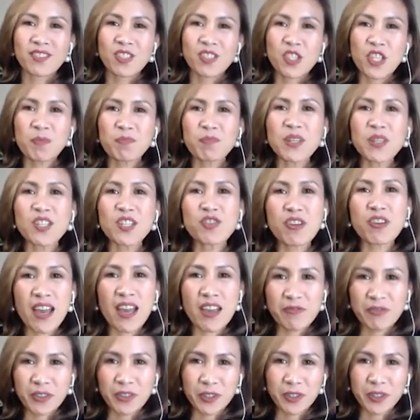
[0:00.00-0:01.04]
jeepney
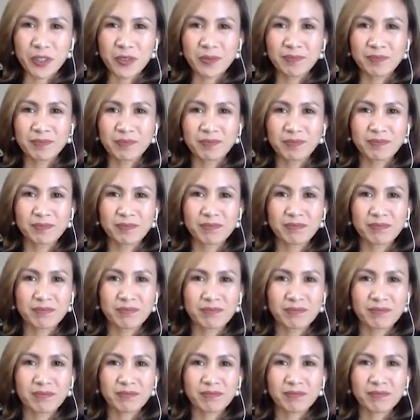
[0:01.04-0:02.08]
driver.
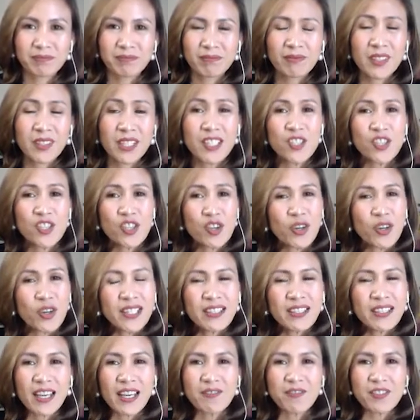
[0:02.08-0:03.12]
He joined
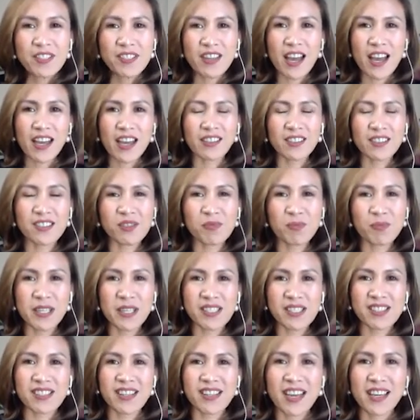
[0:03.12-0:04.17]
Lifestyles
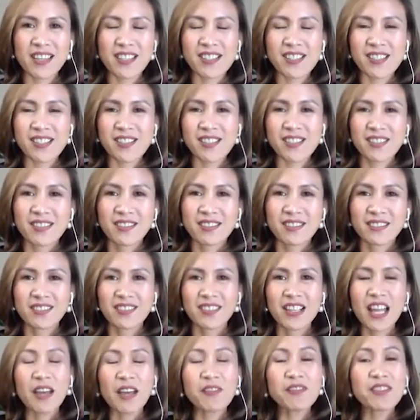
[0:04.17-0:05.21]
business,
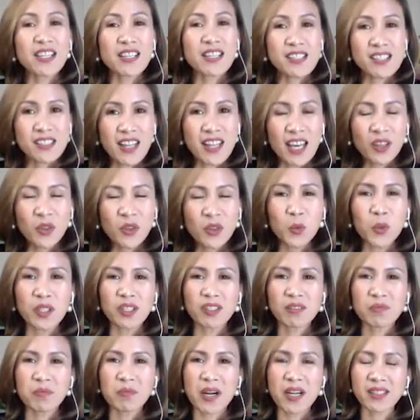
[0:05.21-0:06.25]
Lifestyles
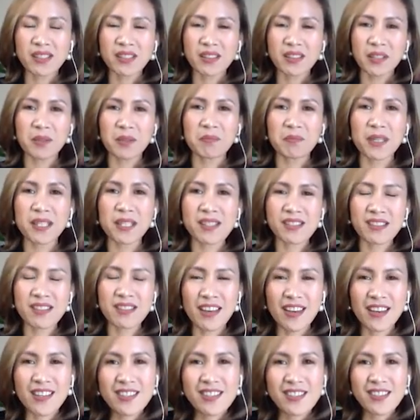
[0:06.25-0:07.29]
network marketing
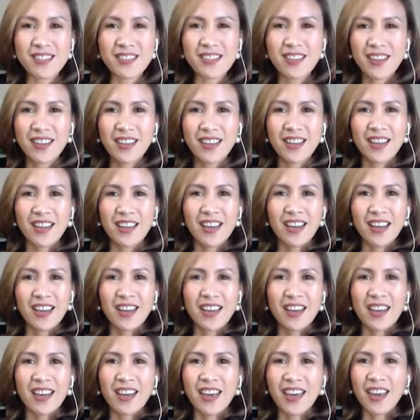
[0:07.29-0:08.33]
business.
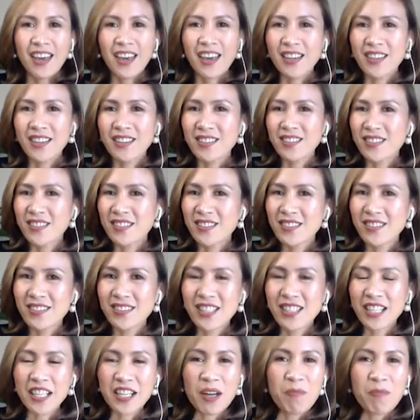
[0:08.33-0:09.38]
And
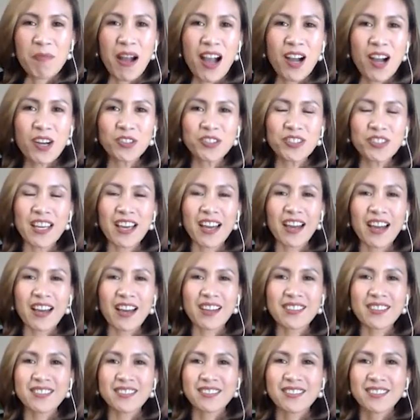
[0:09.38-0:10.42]
trinabaho
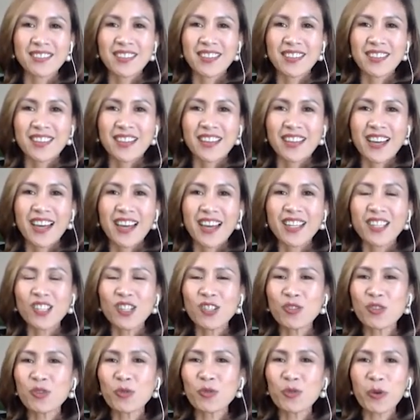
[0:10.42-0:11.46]
niya. And
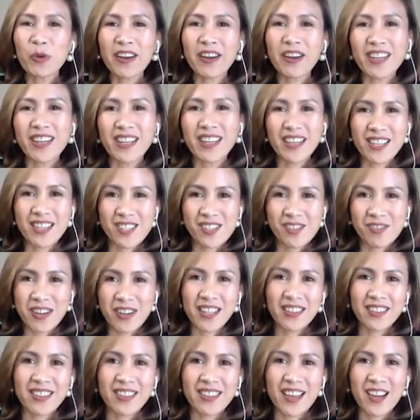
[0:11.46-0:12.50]
look where he is
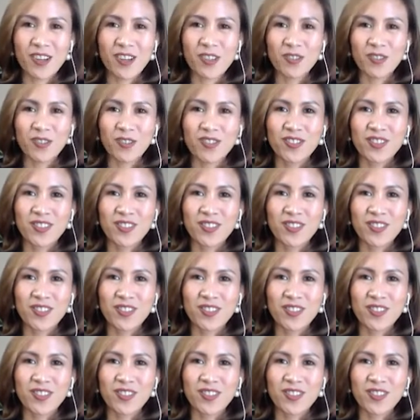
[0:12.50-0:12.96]
right now.